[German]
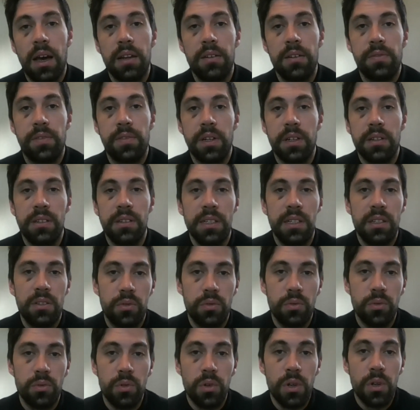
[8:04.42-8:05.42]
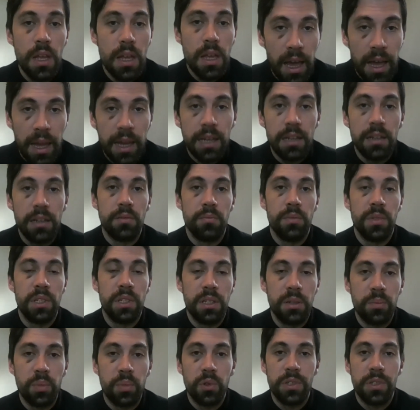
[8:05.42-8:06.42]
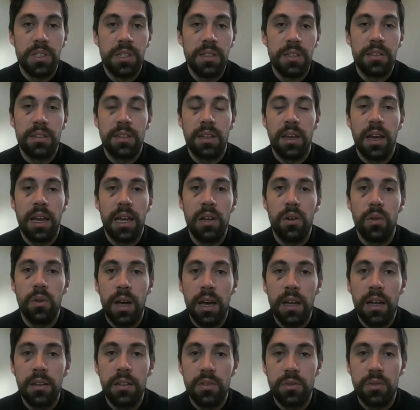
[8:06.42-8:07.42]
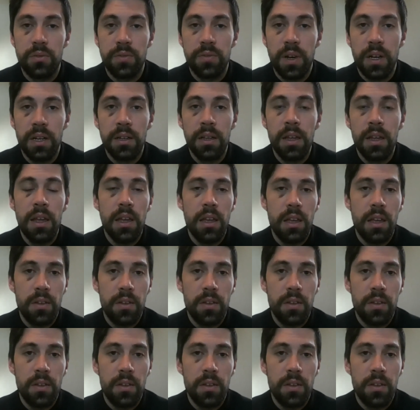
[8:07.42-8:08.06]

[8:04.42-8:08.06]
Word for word: anfangen, sich zu heilen, mit dem Prozess der Heilung anzufangen.